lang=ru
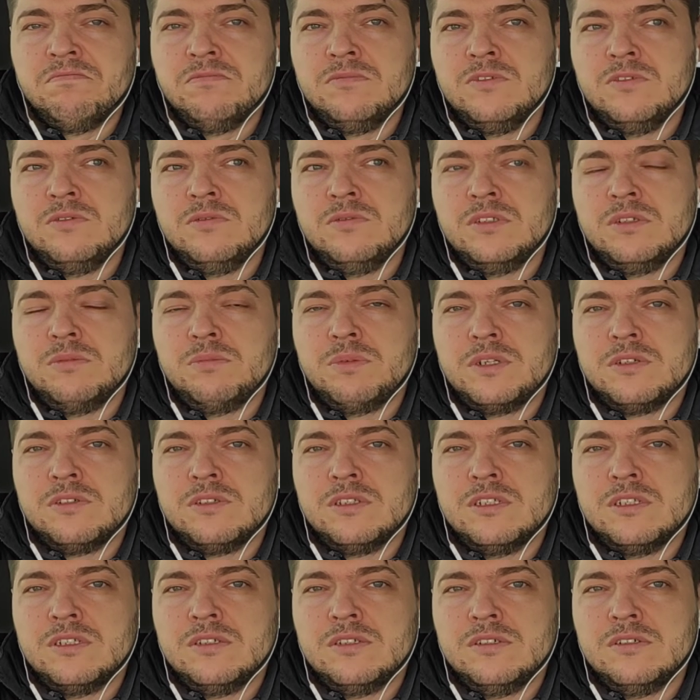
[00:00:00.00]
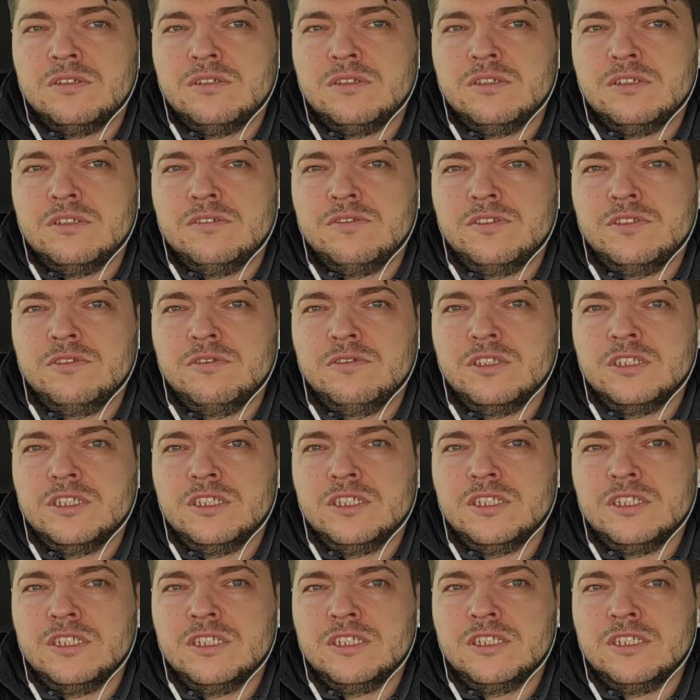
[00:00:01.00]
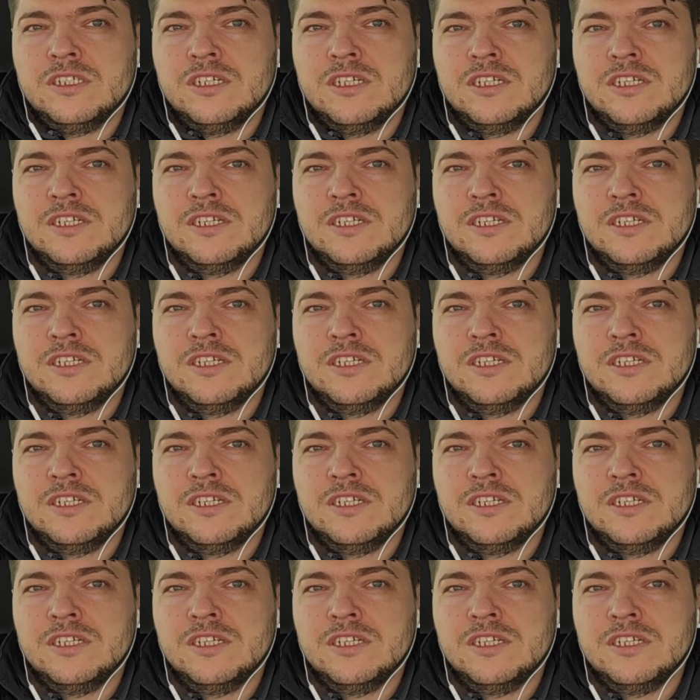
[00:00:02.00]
ну, тебе просто внутреннее